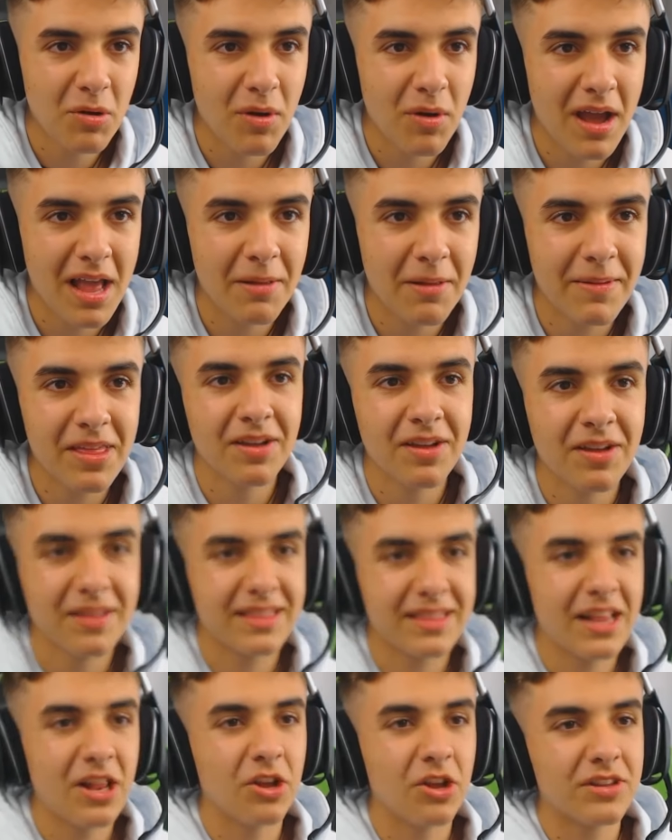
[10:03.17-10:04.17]
muy guay el vídeo,
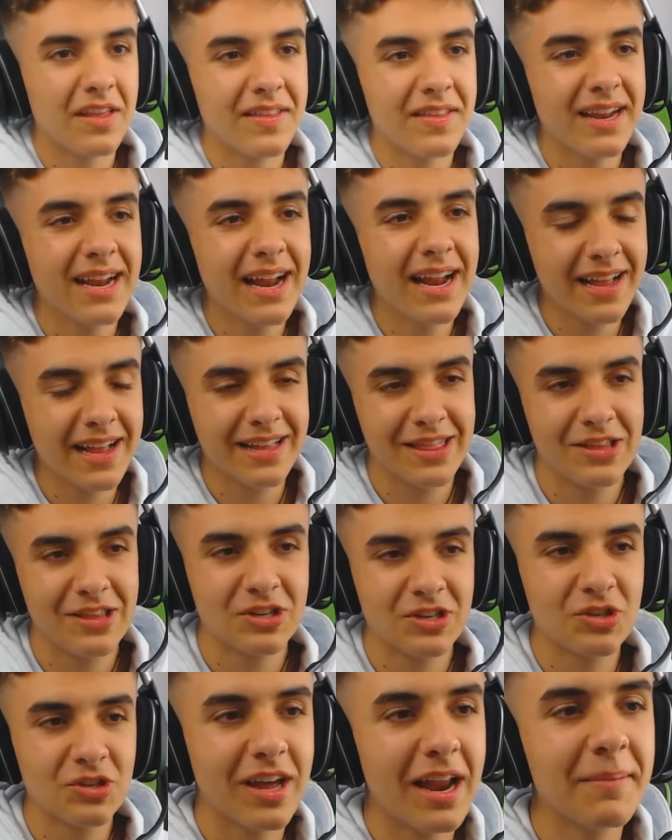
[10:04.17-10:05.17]
lo tendría en la
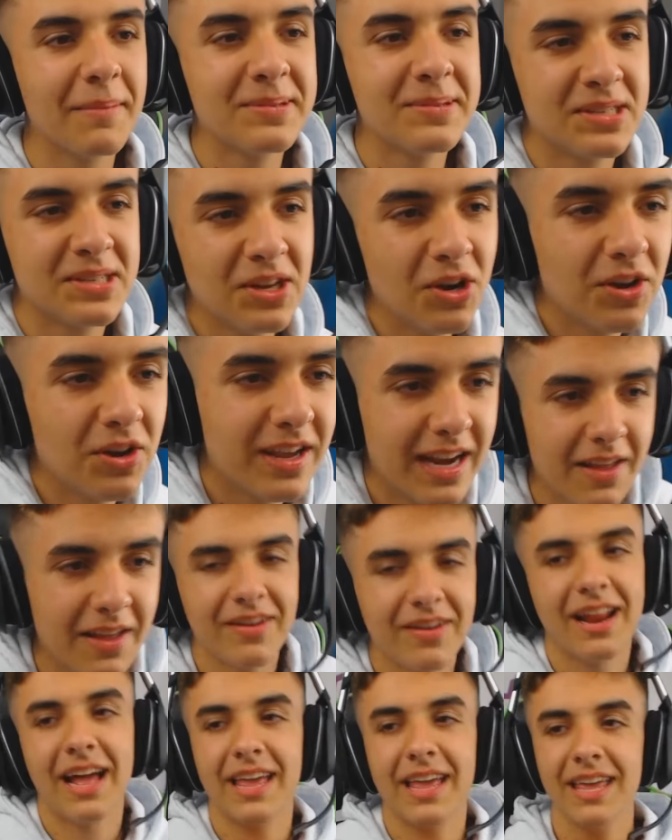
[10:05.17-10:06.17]
descripción de su canal por si lo queréis
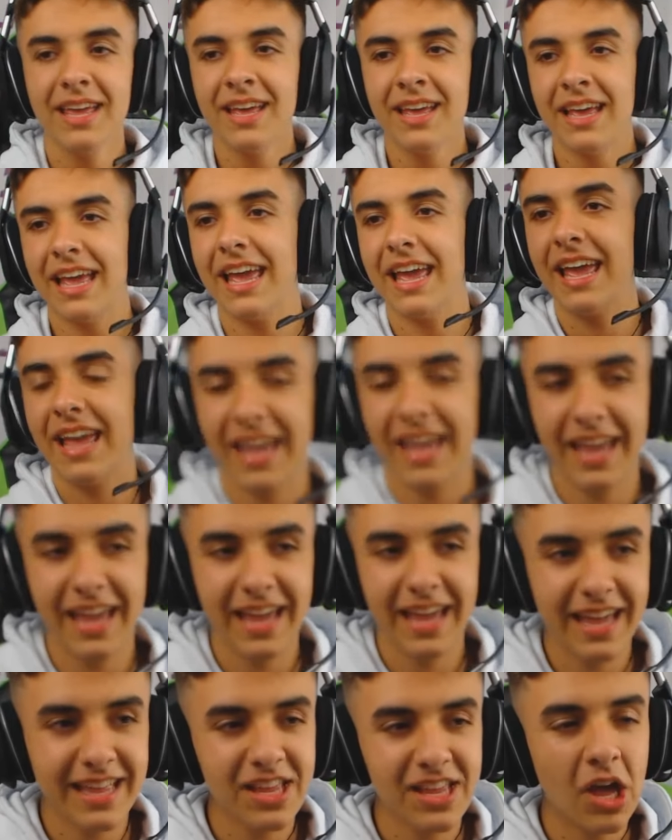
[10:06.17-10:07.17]
ver ahí
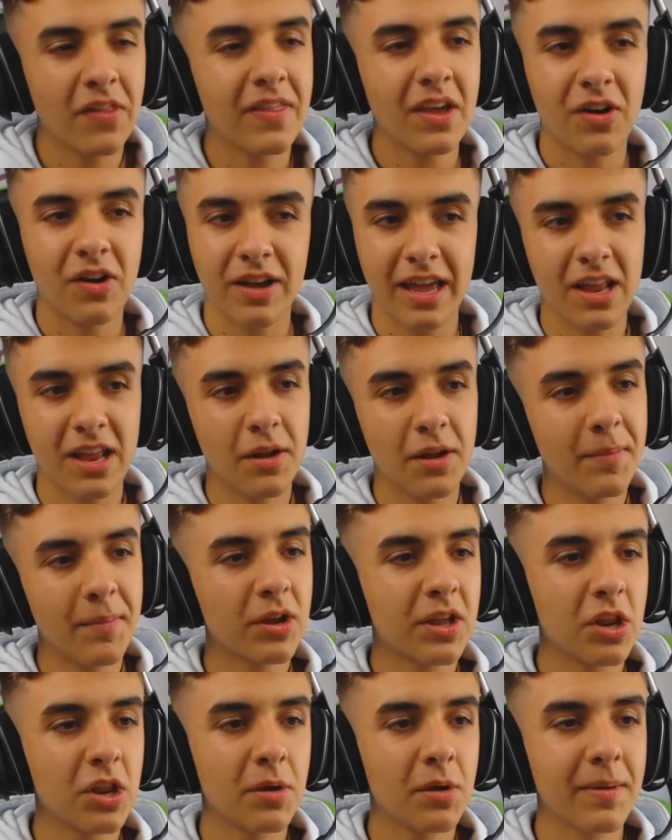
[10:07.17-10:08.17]
eh, Ya os digo que no me
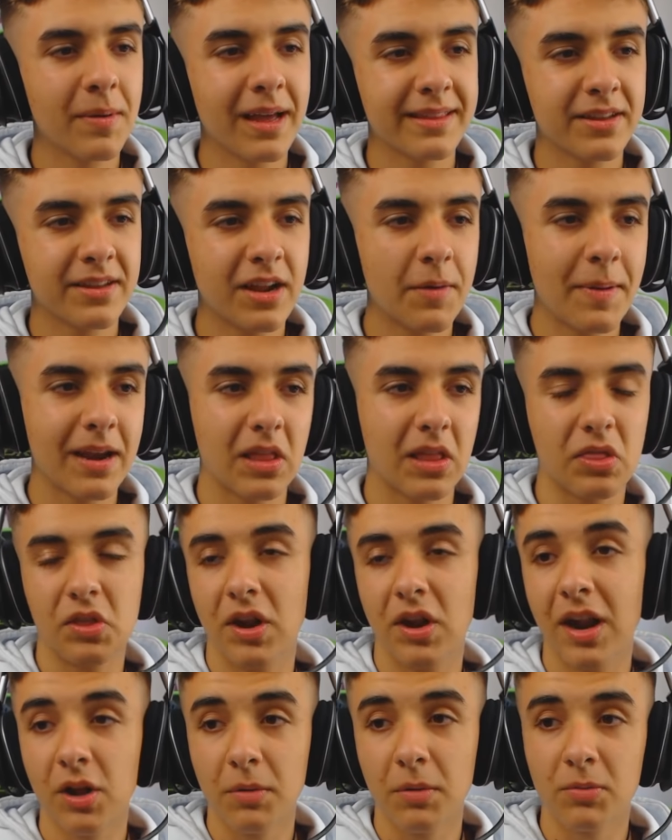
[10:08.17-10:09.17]
lo quiero ver hasta ahora para
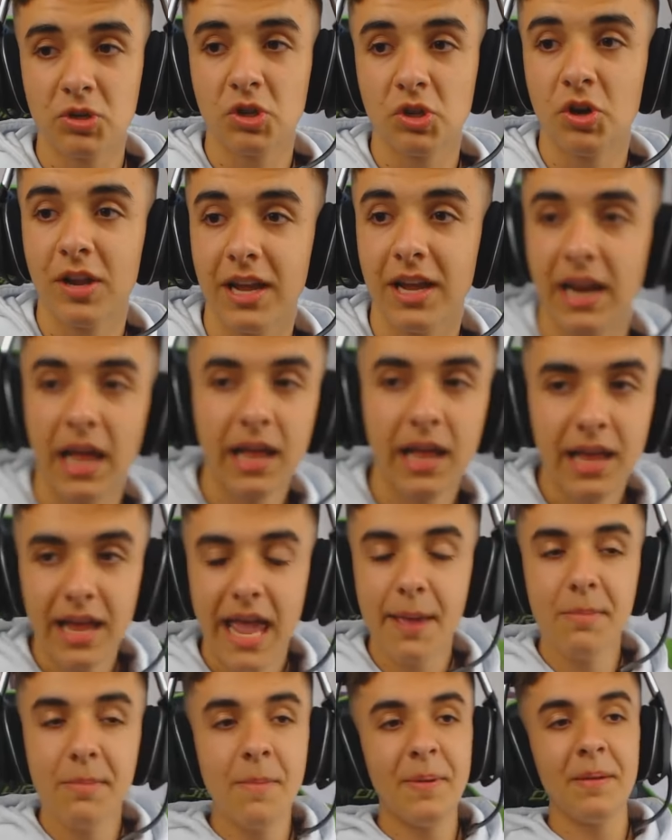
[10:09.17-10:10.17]
reaccionar con vosotros en canal
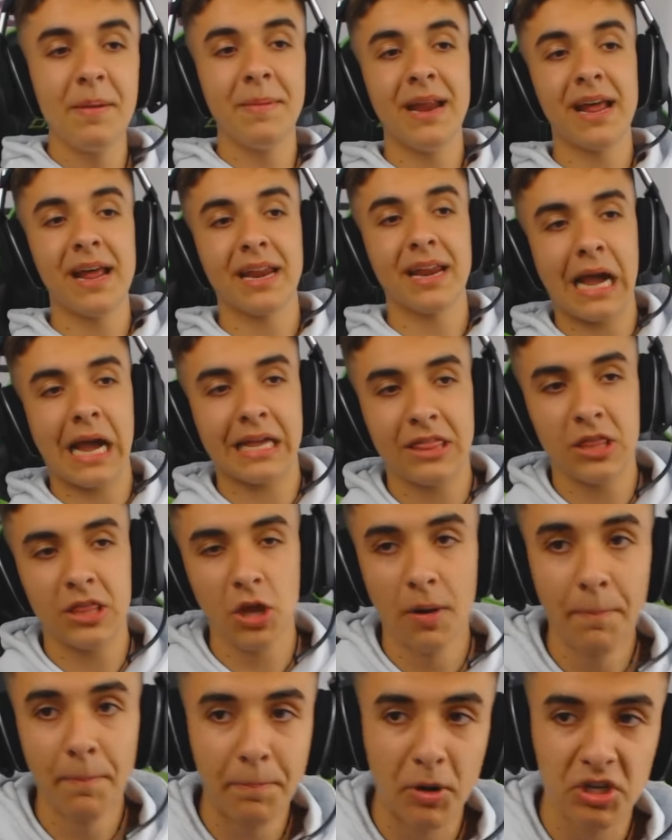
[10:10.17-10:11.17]
Es mi primera
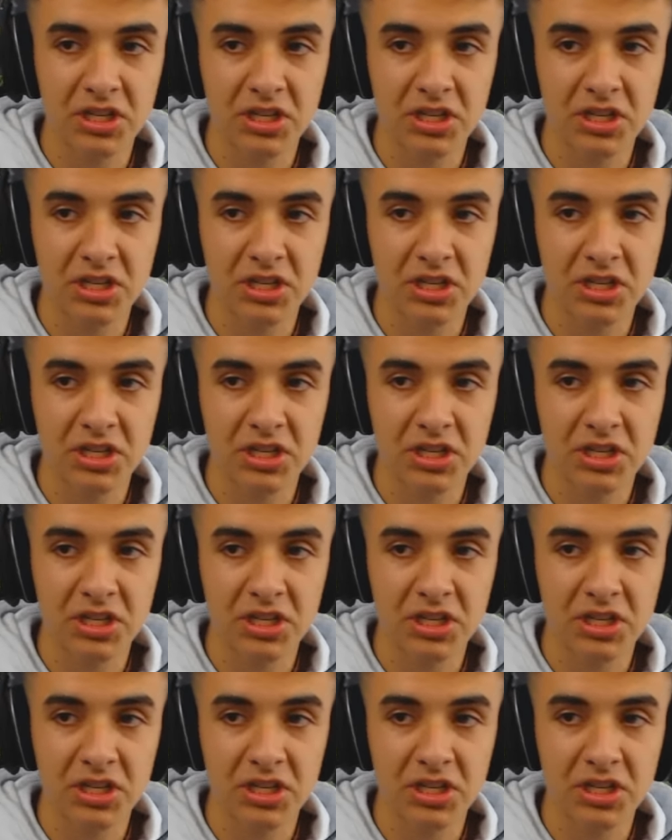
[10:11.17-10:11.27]
reacción,